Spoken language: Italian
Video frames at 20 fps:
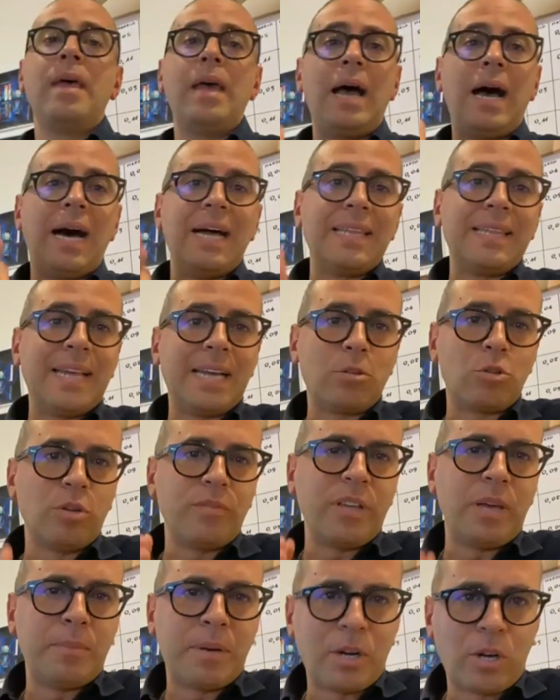Andato
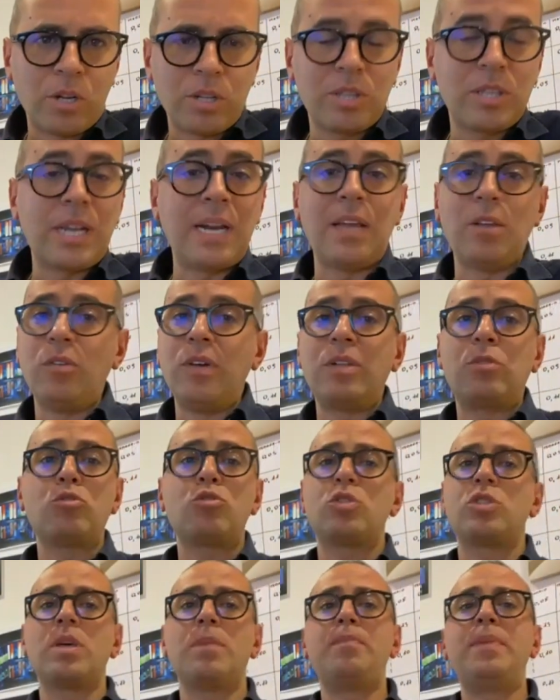via Marotta, la
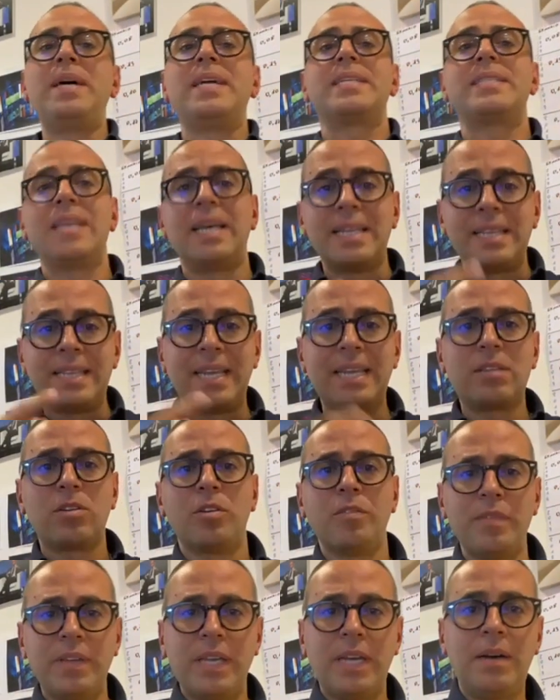Juventus si è persa, andato
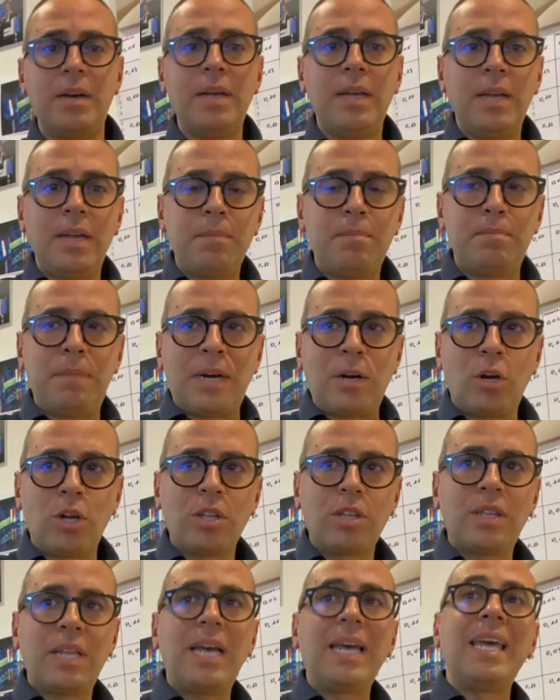via
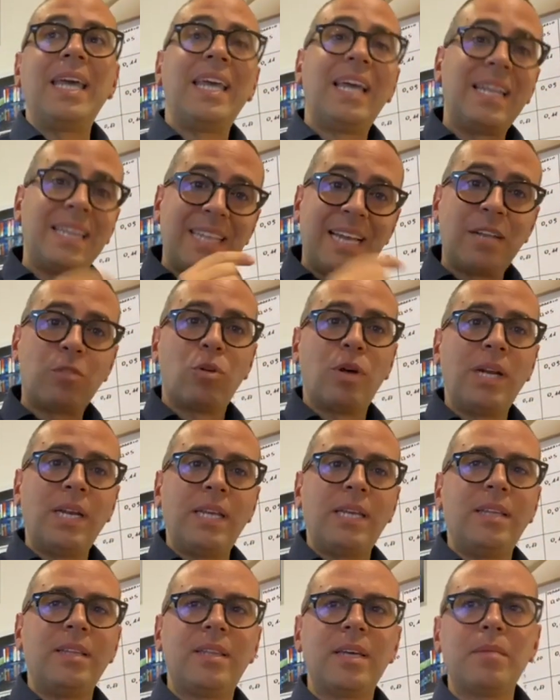Marotta e andato
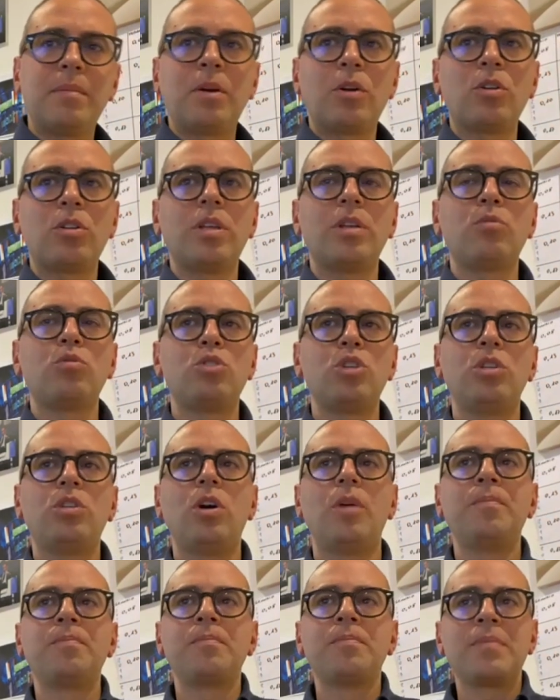all'Inter, Marotta è
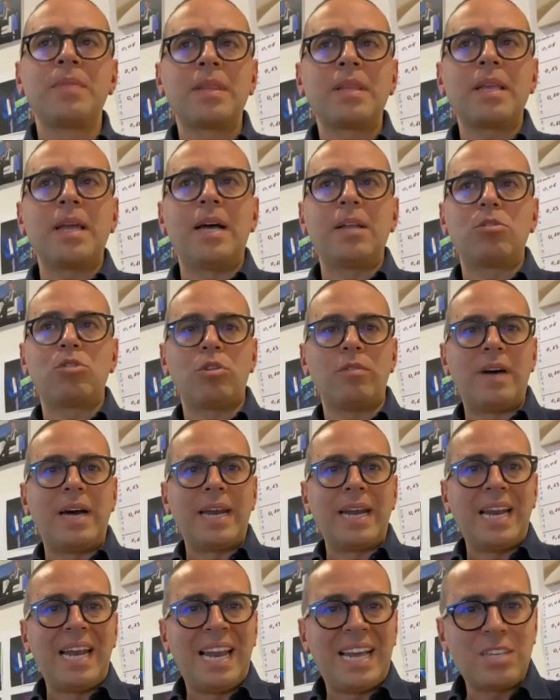riuscito a
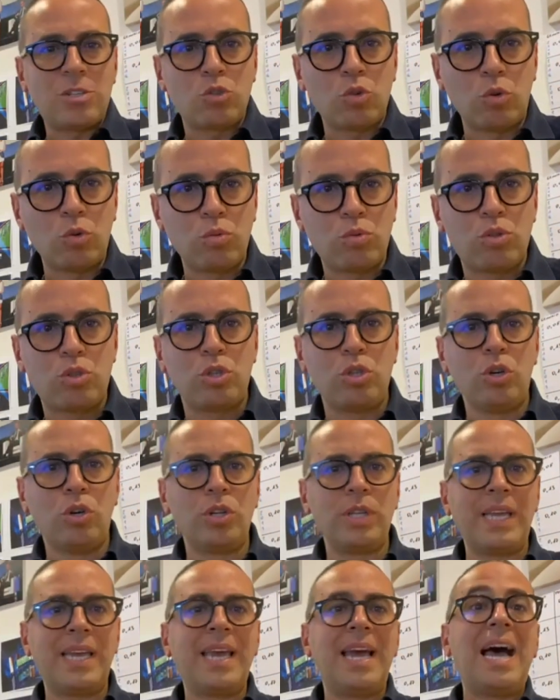trovare la
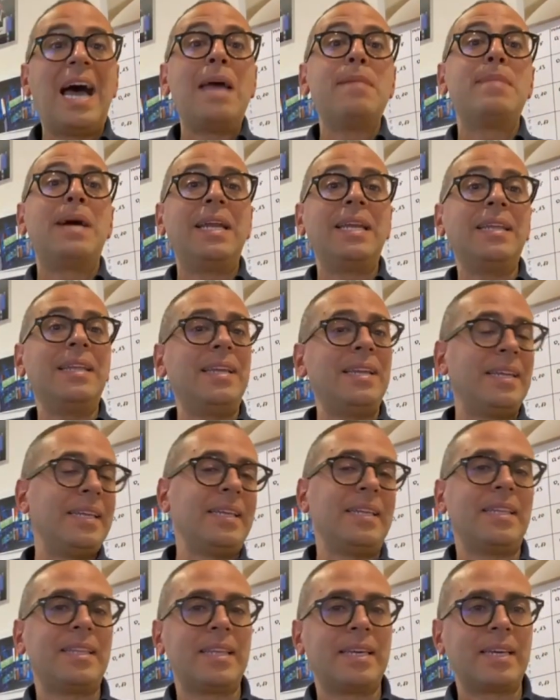soluzione ai mali
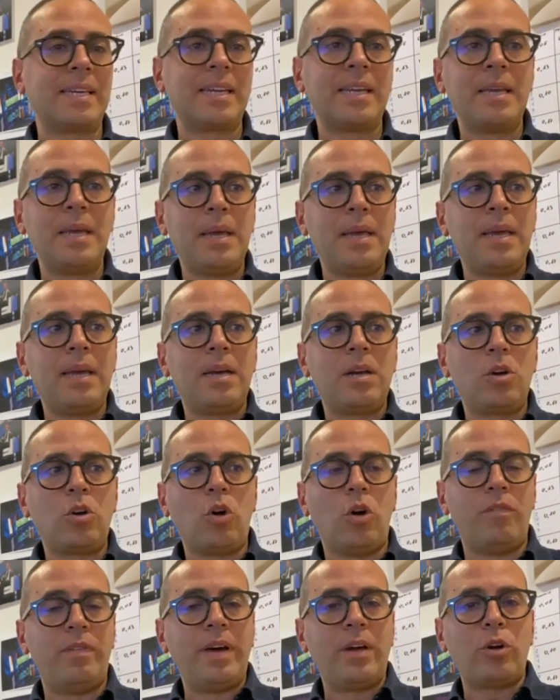dell'Inter
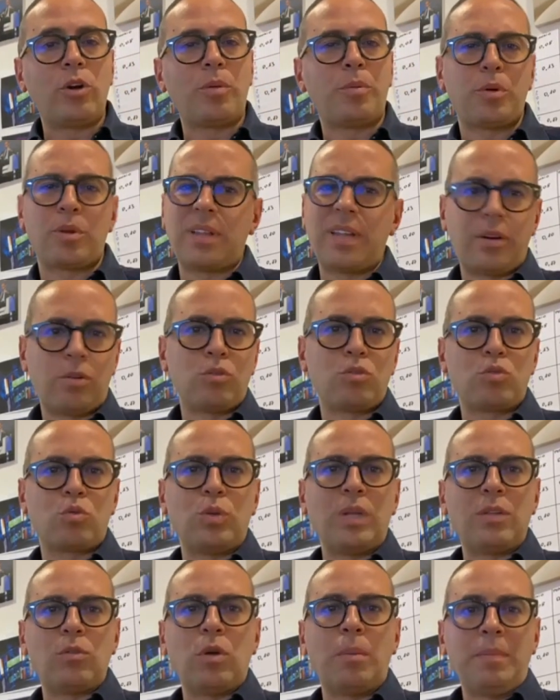ovvero riportare lo
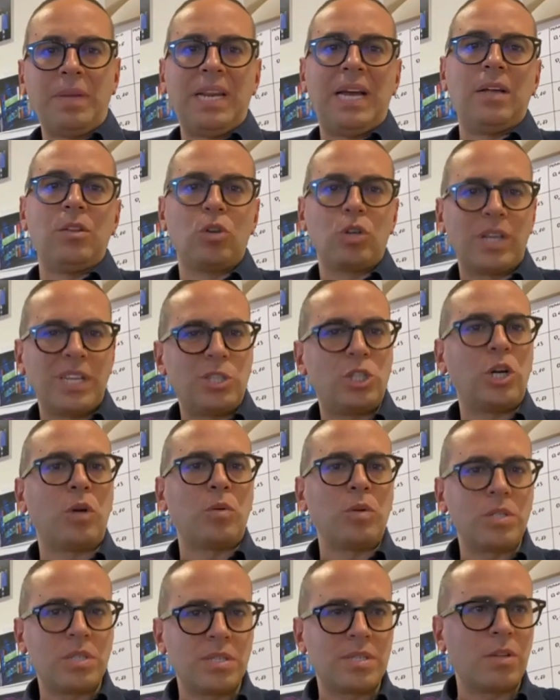scudetto a Milano, che già
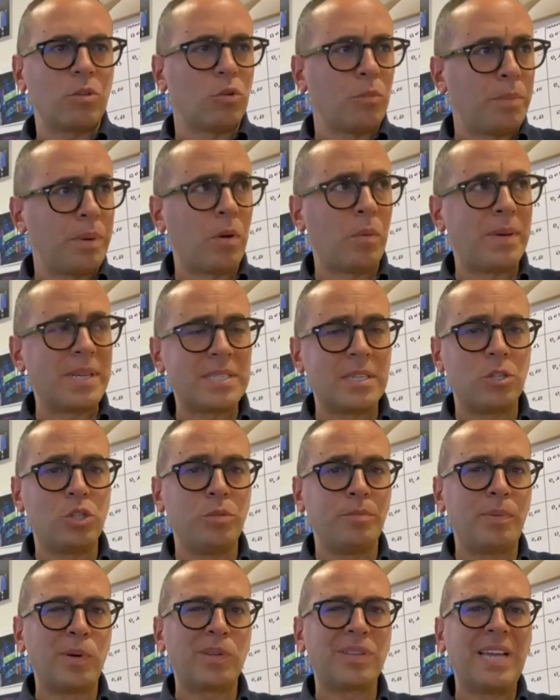questo è stato un primo passaggio
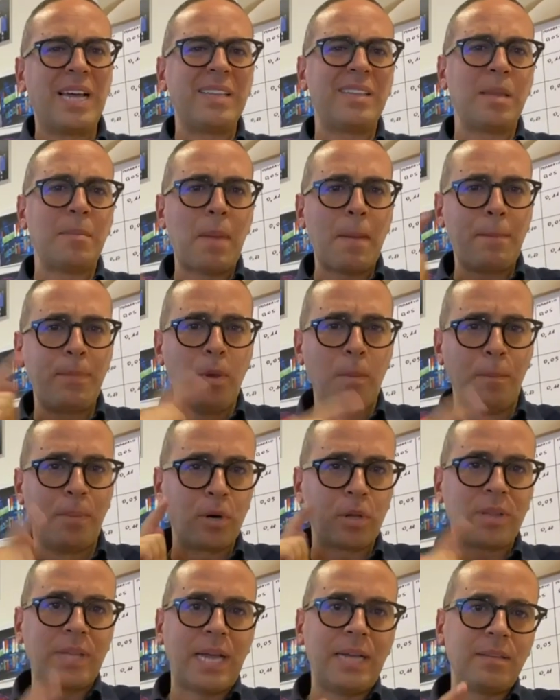importante, ma più
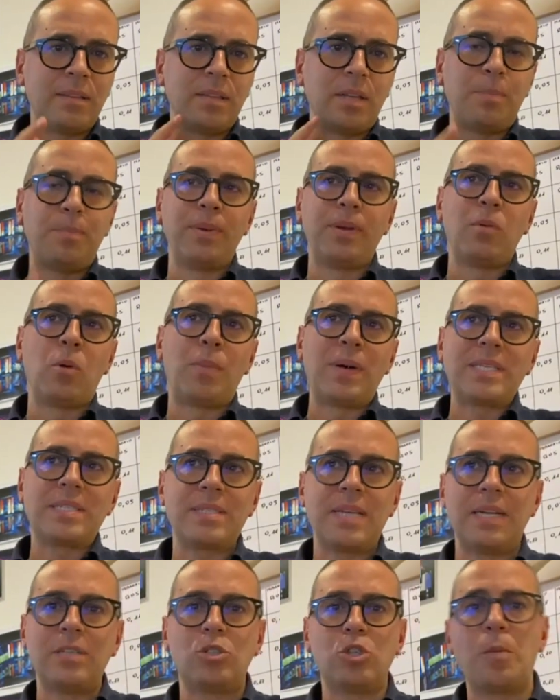importante del primo
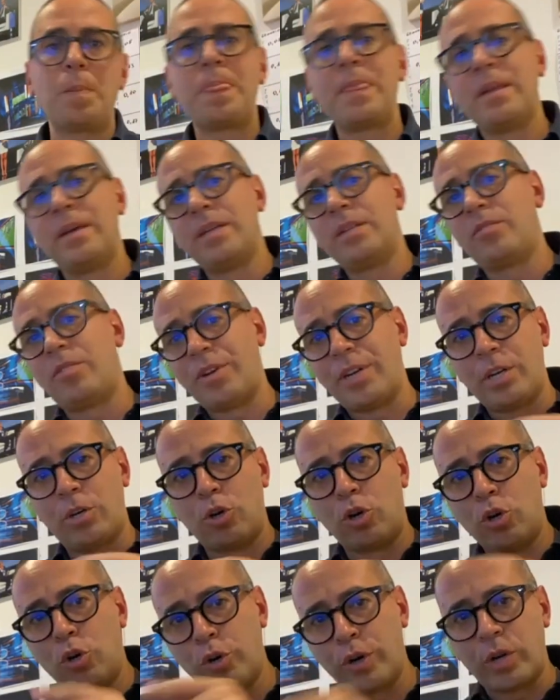passaggio
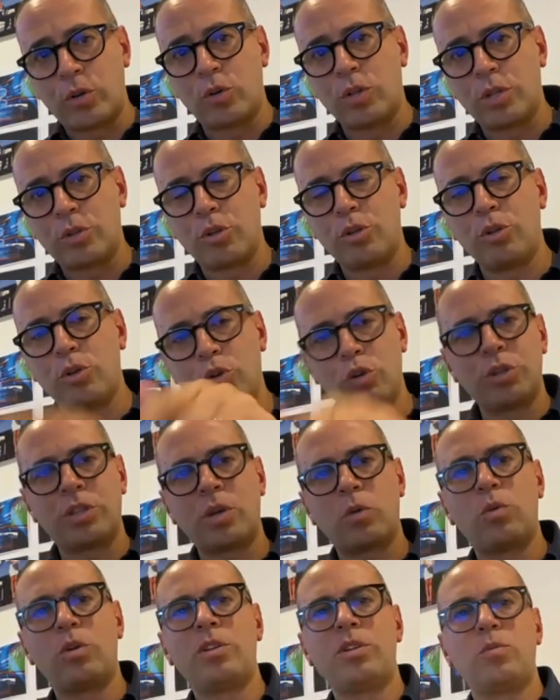tricolore con Antonio Conte è
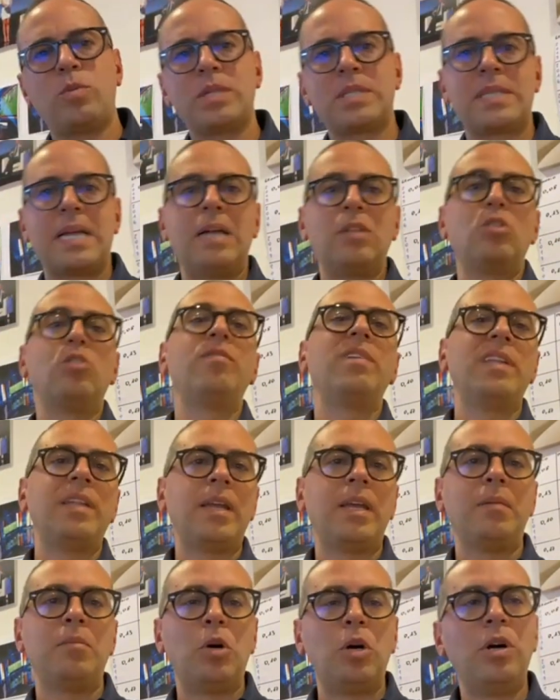quello di quest'anno.
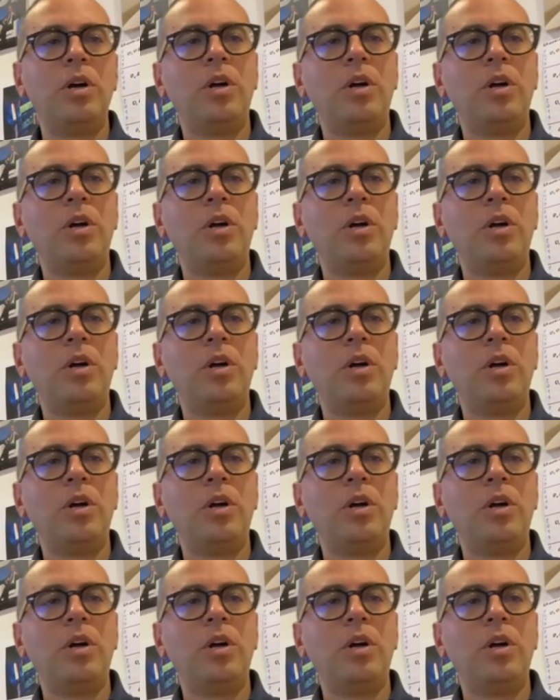Vedremo,